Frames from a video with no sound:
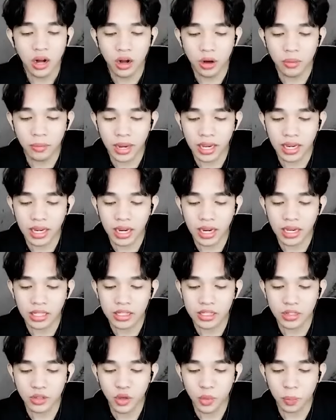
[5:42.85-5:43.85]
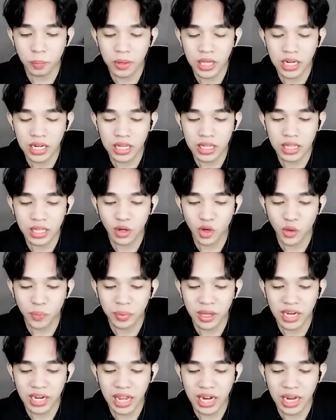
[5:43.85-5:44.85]
Oh my god, Upin
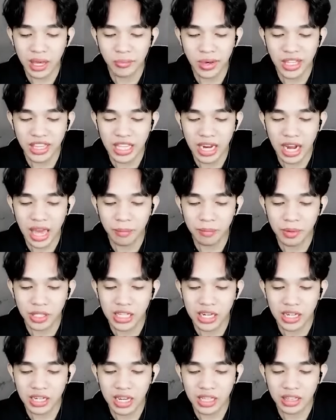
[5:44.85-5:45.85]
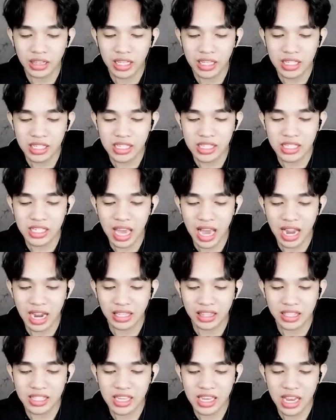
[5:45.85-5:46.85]
Upin Elemental Api ternyata
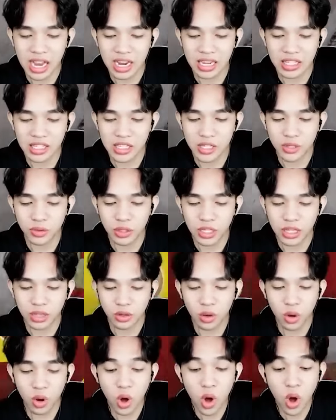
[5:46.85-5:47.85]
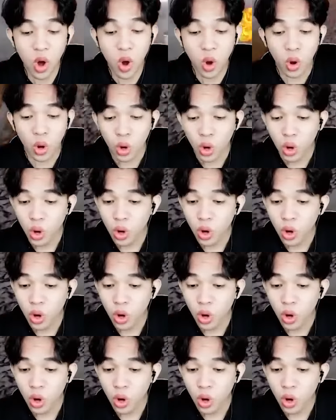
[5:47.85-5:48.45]
sangat-sangat sulit. Oh,